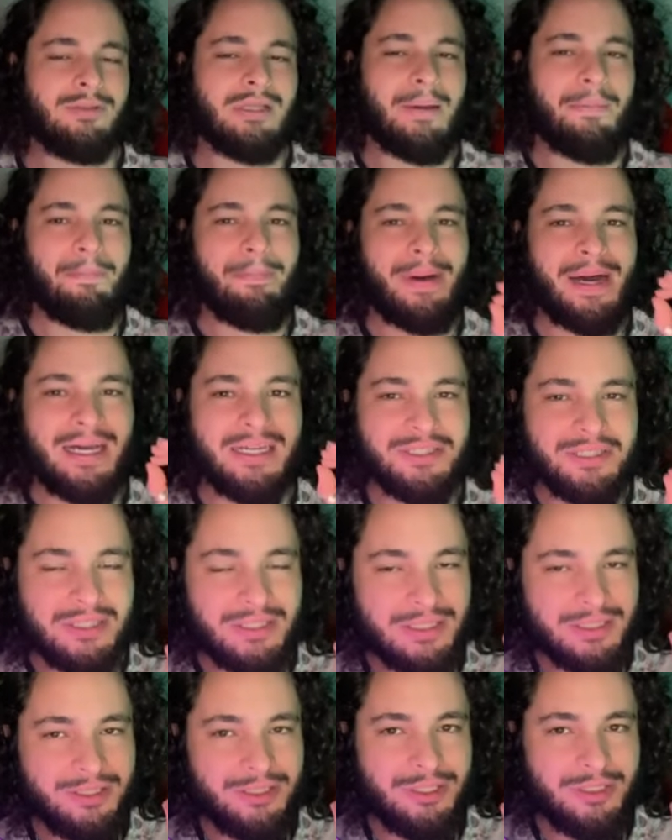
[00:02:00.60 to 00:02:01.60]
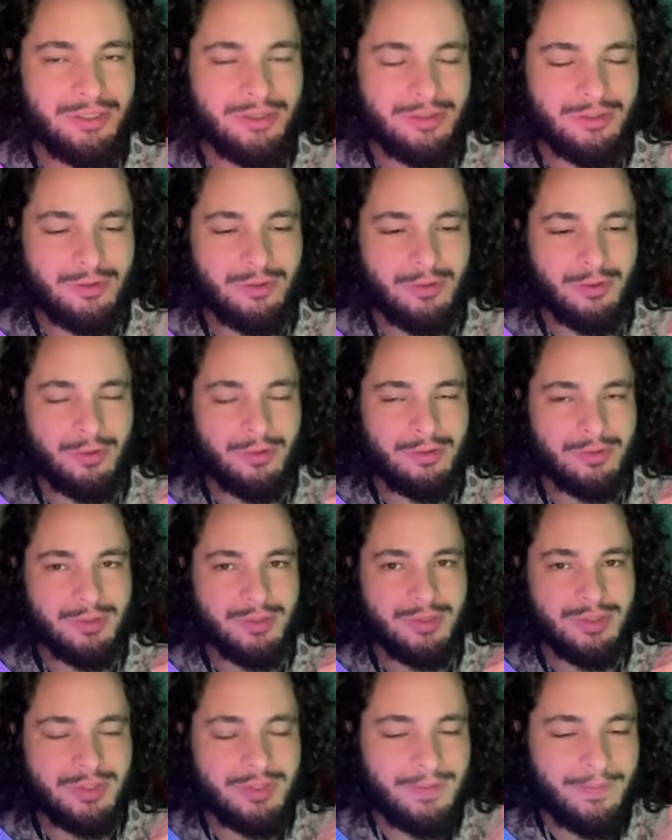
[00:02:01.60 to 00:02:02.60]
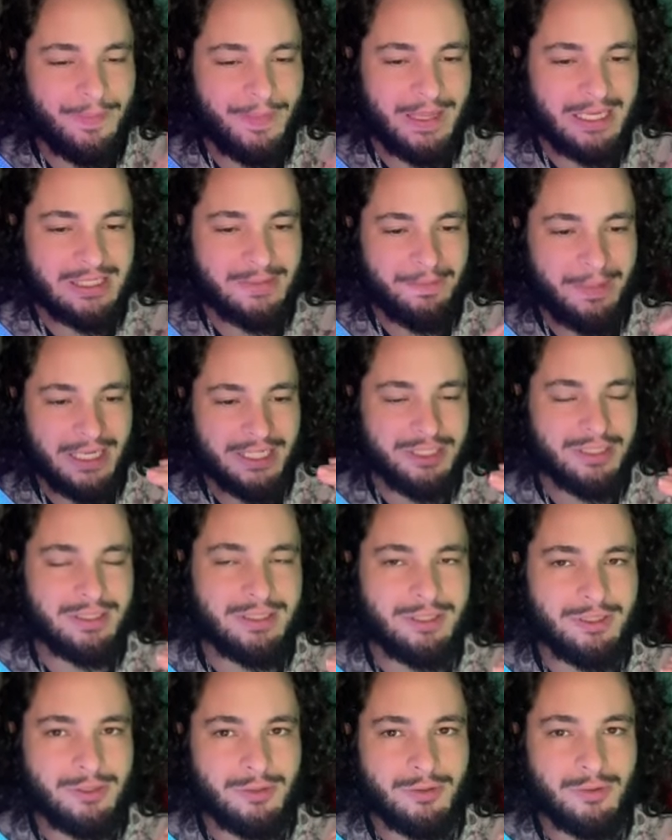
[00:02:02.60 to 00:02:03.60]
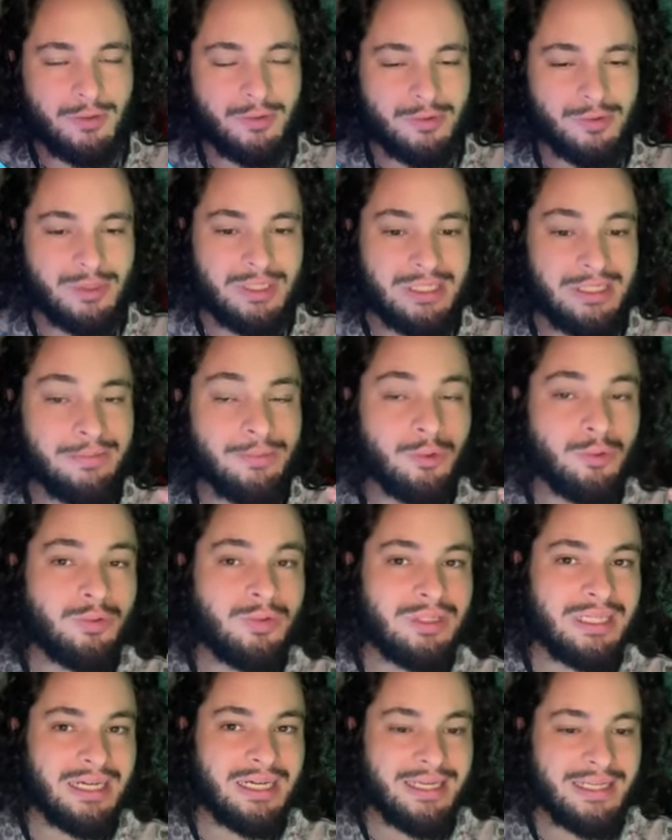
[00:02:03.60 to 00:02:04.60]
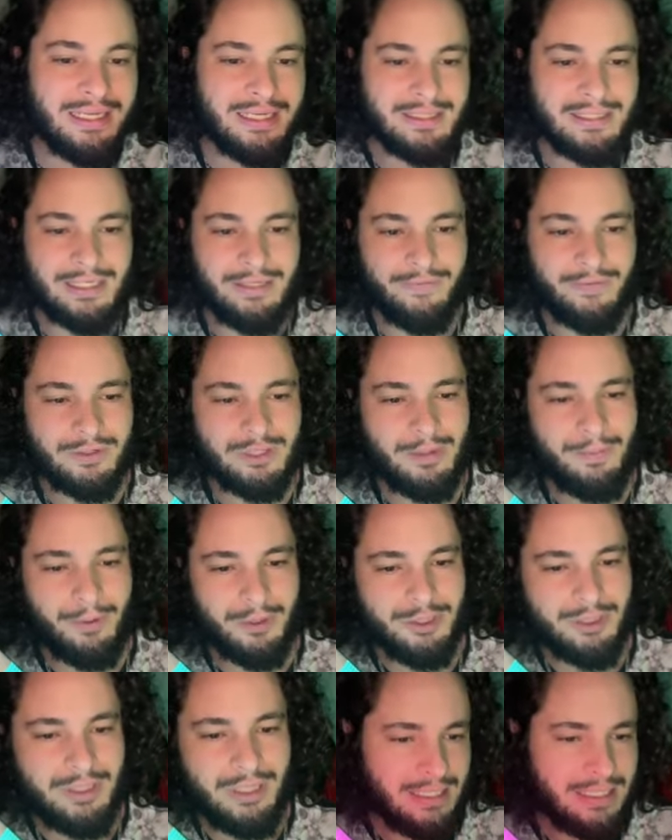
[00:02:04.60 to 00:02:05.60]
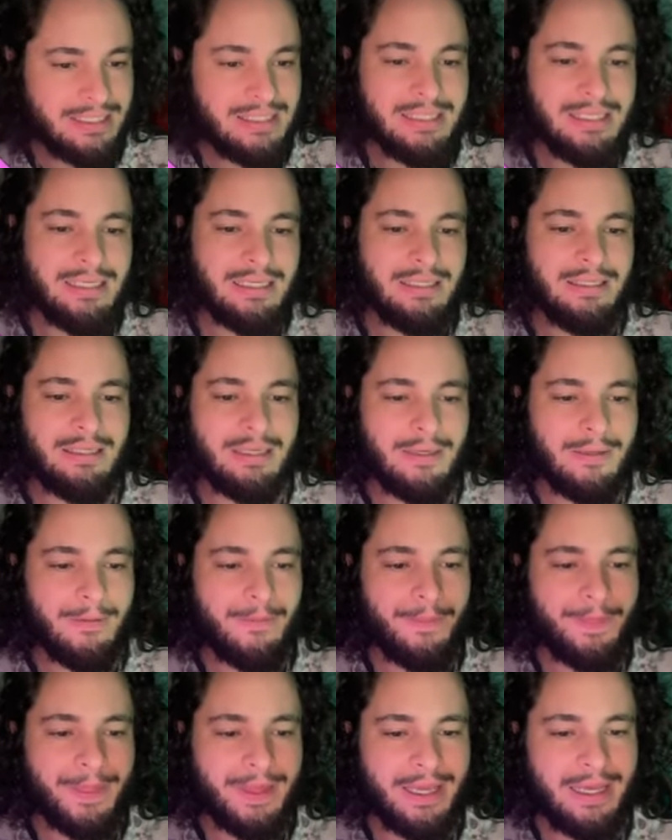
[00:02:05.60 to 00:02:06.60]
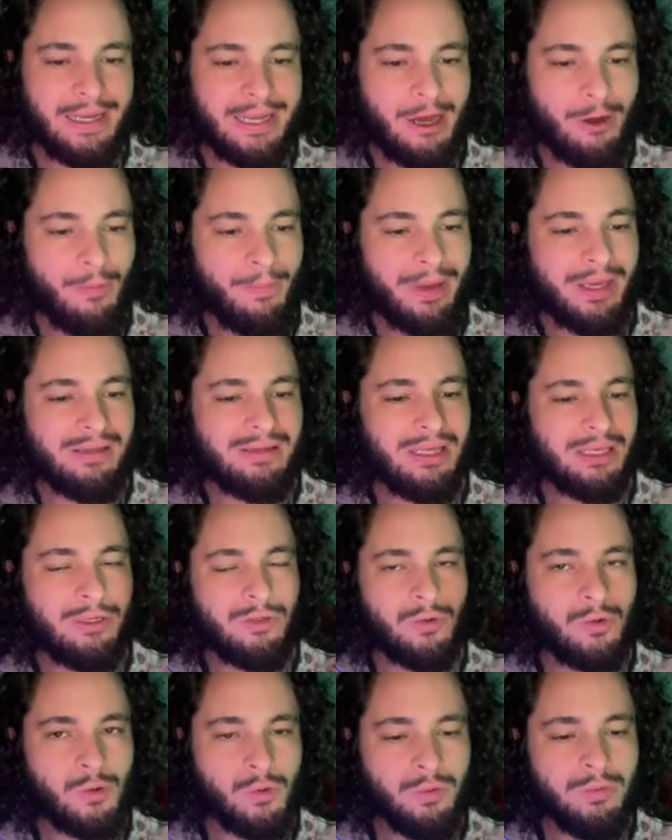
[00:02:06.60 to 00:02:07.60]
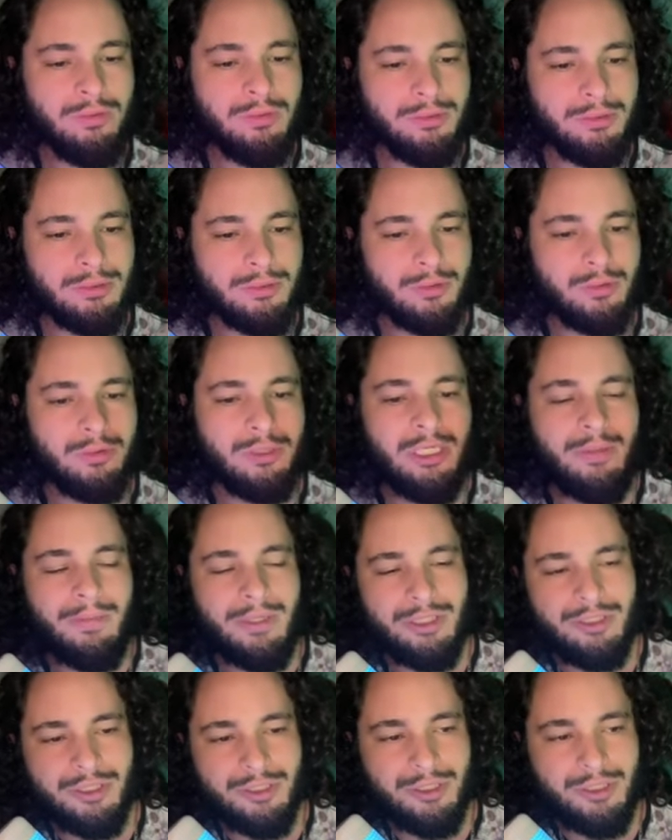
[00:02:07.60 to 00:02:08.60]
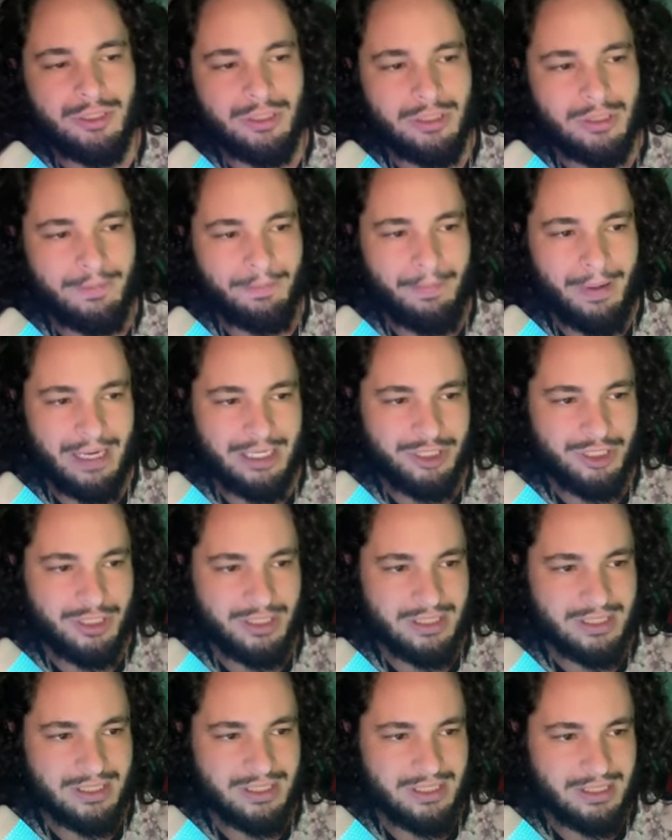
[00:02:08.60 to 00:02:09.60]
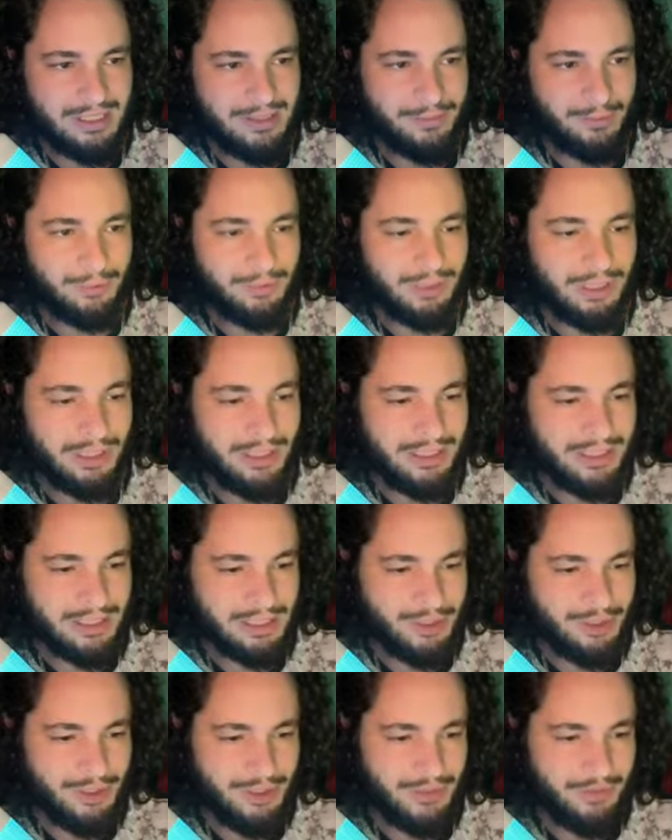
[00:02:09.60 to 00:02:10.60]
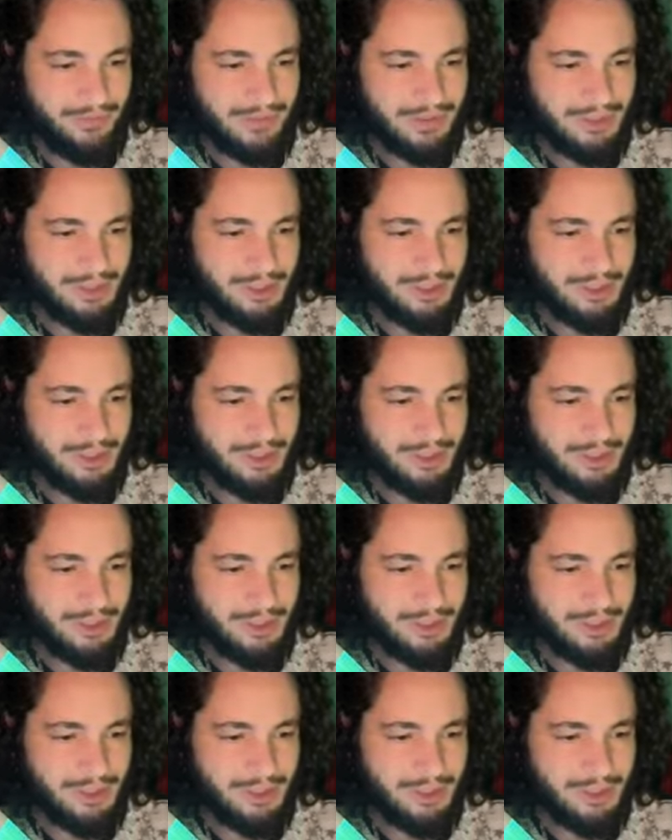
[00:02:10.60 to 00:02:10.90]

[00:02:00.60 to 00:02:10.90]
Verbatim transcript: da página de scrolls, das páginas de scrolls simultâneas que você pode ter. Esse item, ele aumenta em 1 um, o limite de páginas simultâneas ativas. A